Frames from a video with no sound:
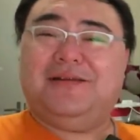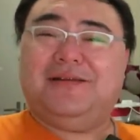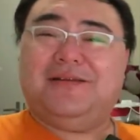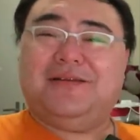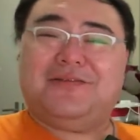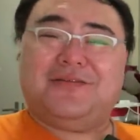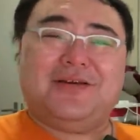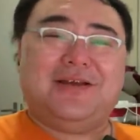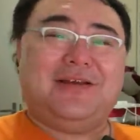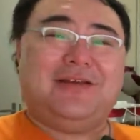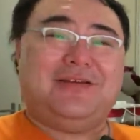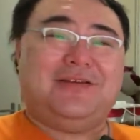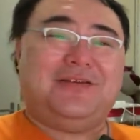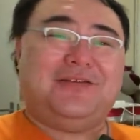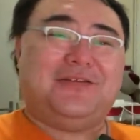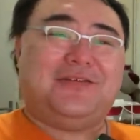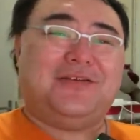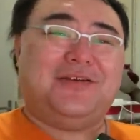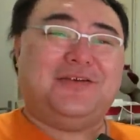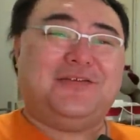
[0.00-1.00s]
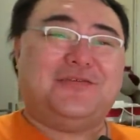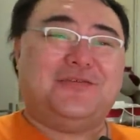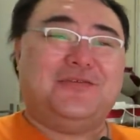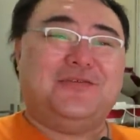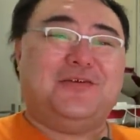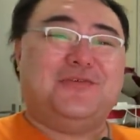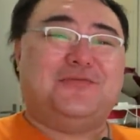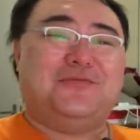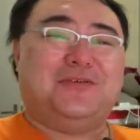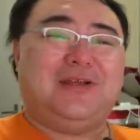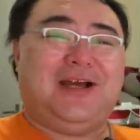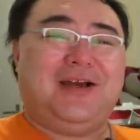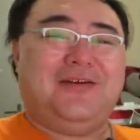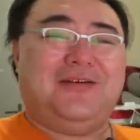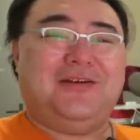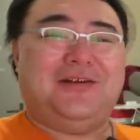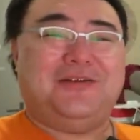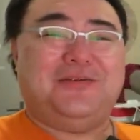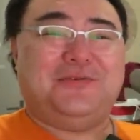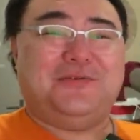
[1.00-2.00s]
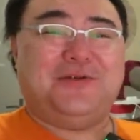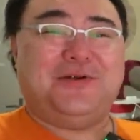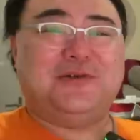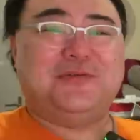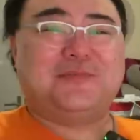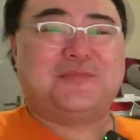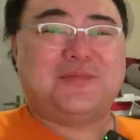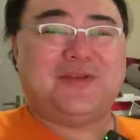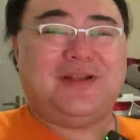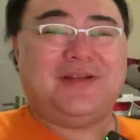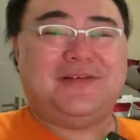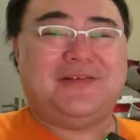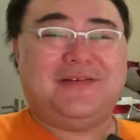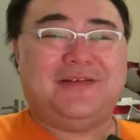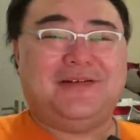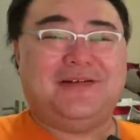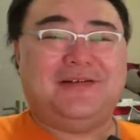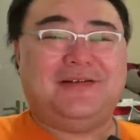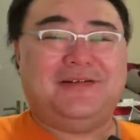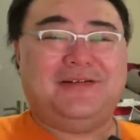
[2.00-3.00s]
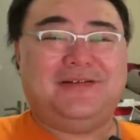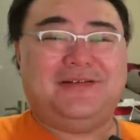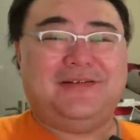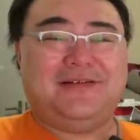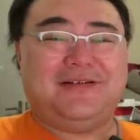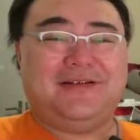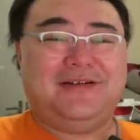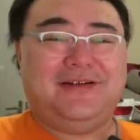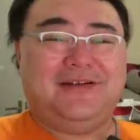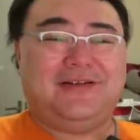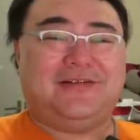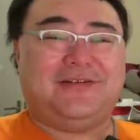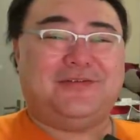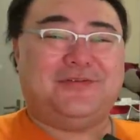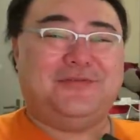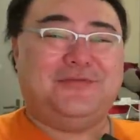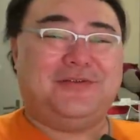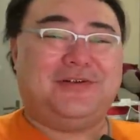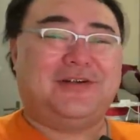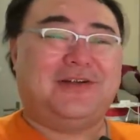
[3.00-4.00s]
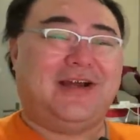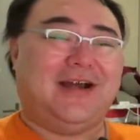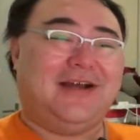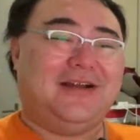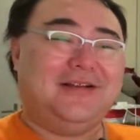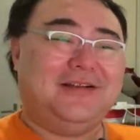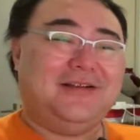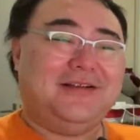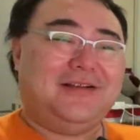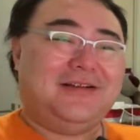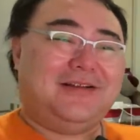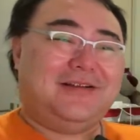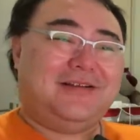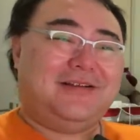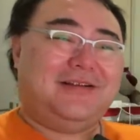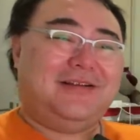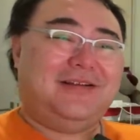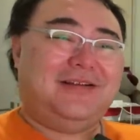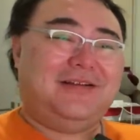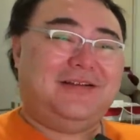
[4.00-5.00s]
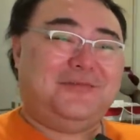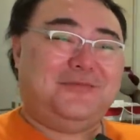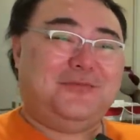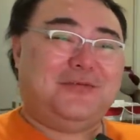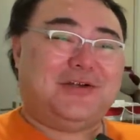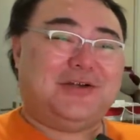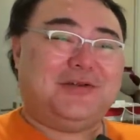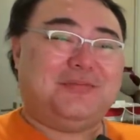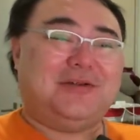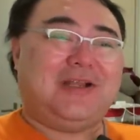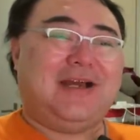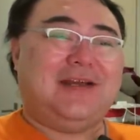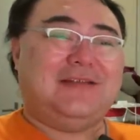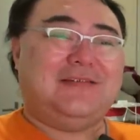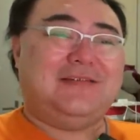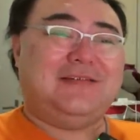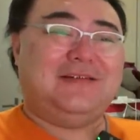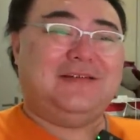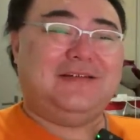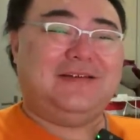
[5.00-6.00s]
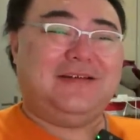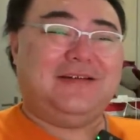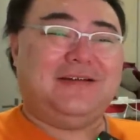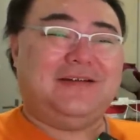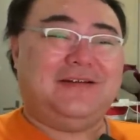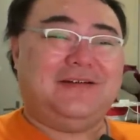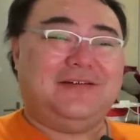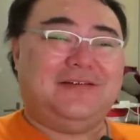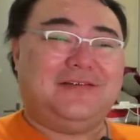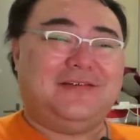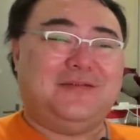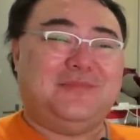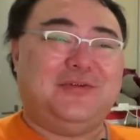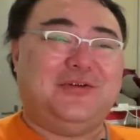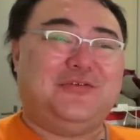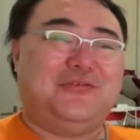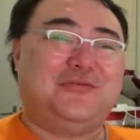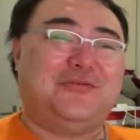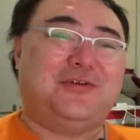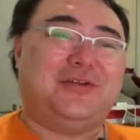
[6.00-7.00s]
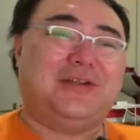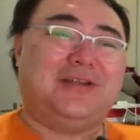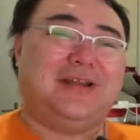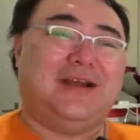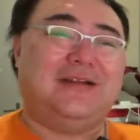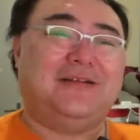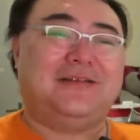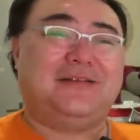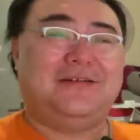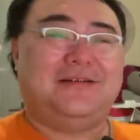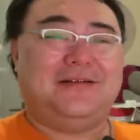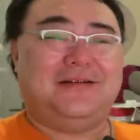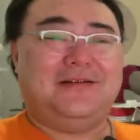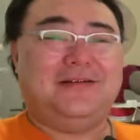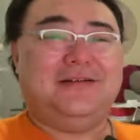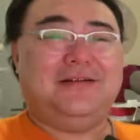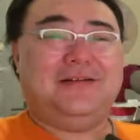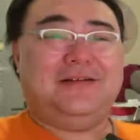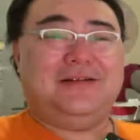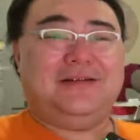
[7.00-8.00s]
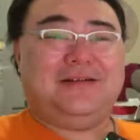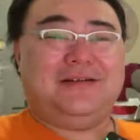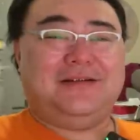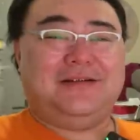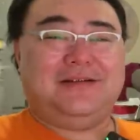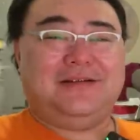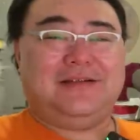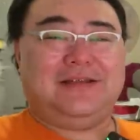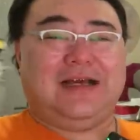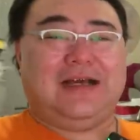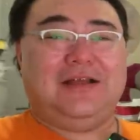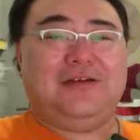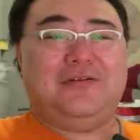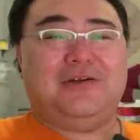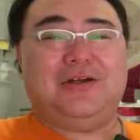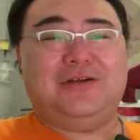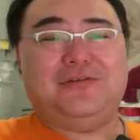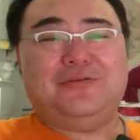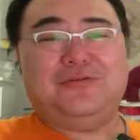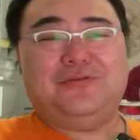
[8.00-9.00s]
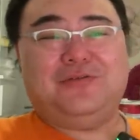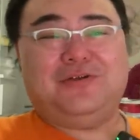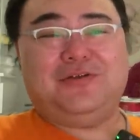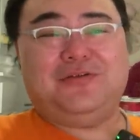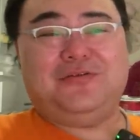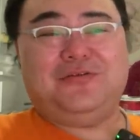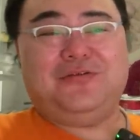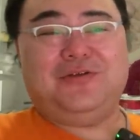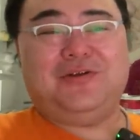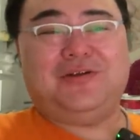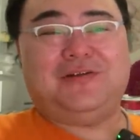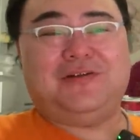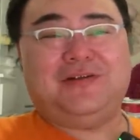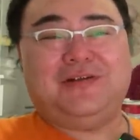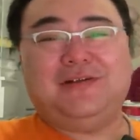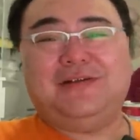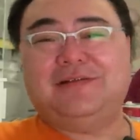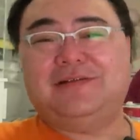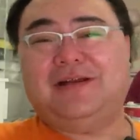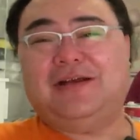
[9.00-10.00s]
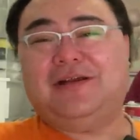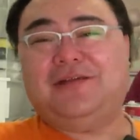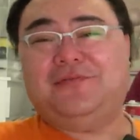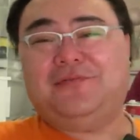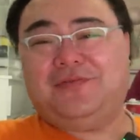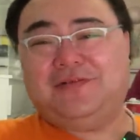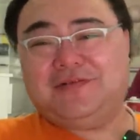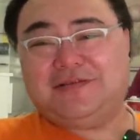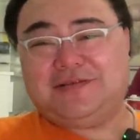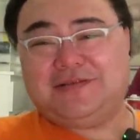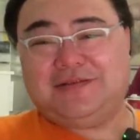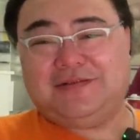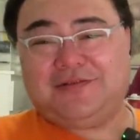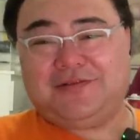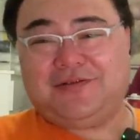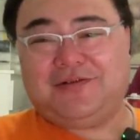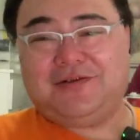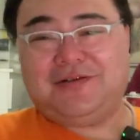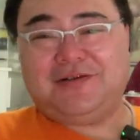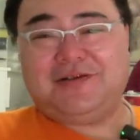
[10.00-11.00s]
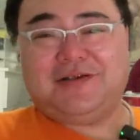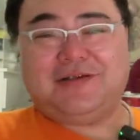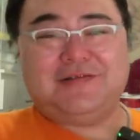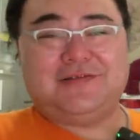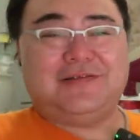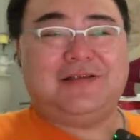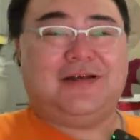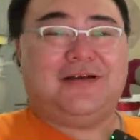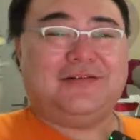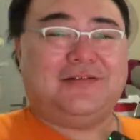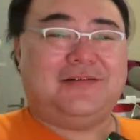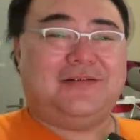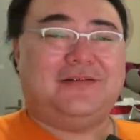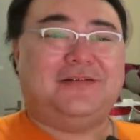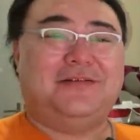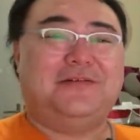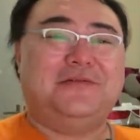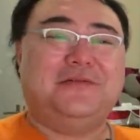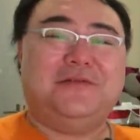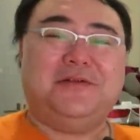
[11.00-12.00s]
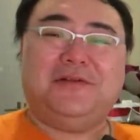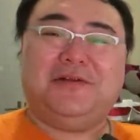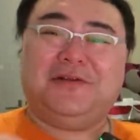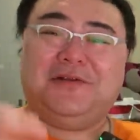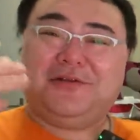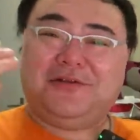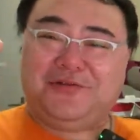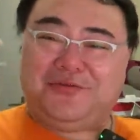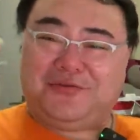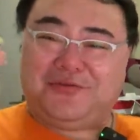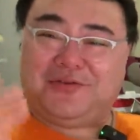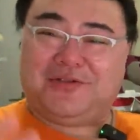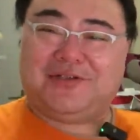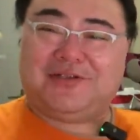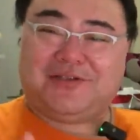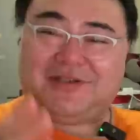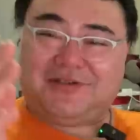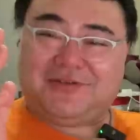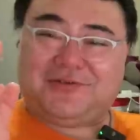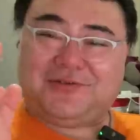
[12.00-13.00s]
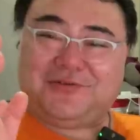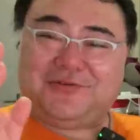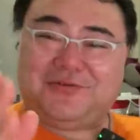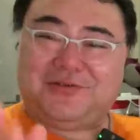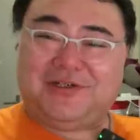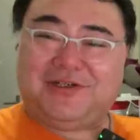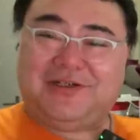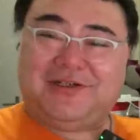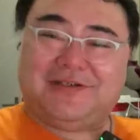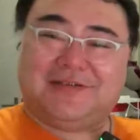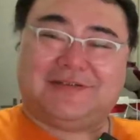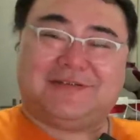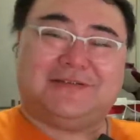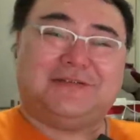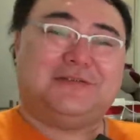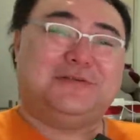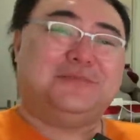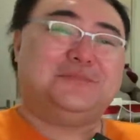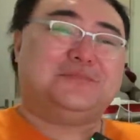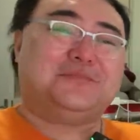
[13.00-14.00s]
所以中国古代有很多这个历史故事啊，我是不太信这么准，但是呢。他有很多故事确实听起来很讽刺，就是这个相士觉得邓通会饿死，